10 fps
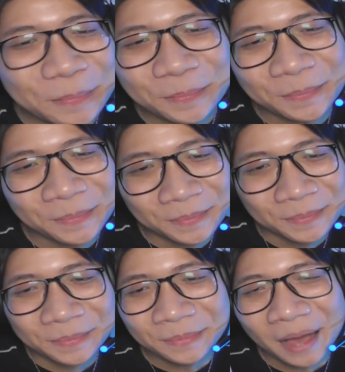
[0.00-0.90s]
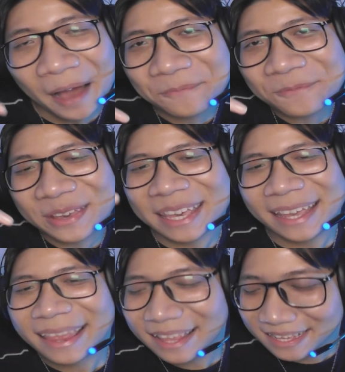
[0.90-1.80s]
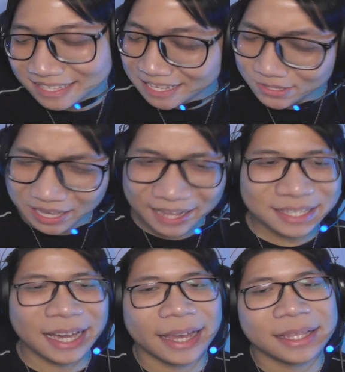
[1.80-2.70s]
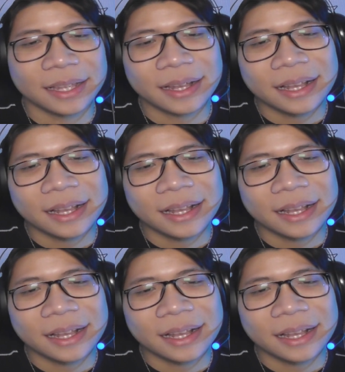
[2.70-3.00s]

mm, mm -mm -mm, I'm fearless. Itu sangat-sangat